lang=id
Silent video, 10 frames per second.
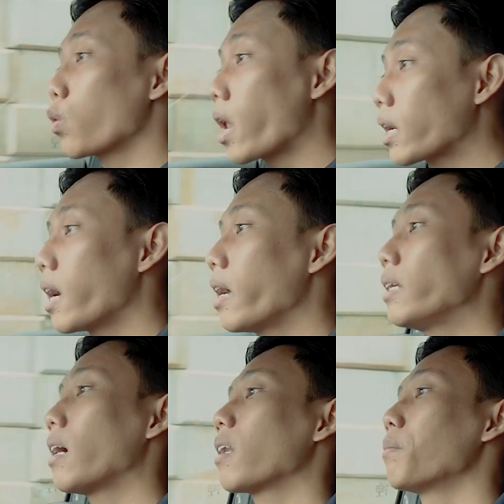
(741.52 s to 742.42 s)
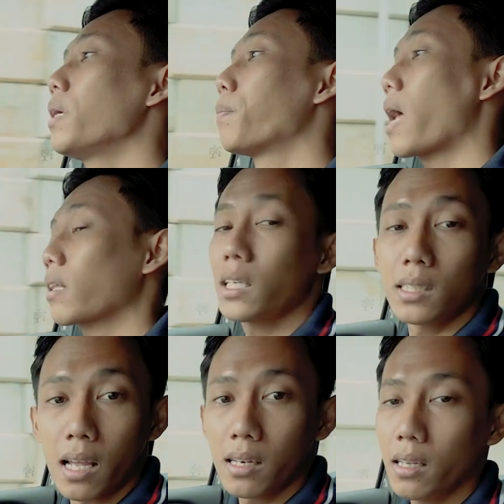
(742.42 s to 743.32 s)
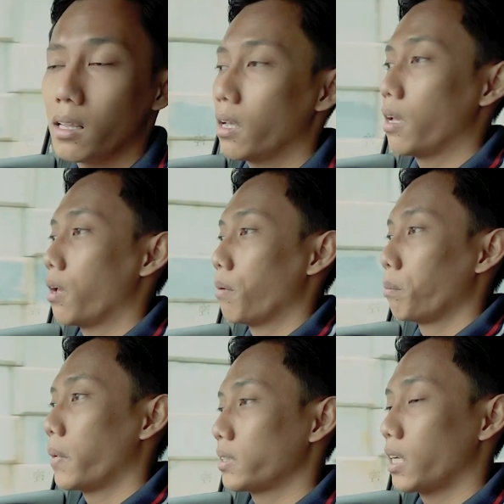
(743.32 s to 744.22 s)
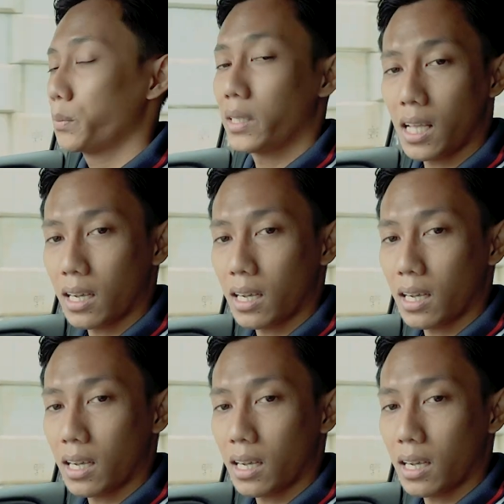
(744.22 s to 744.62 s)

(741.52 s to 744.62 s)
keluarga yang lebih praktis dari Mercedes-Benz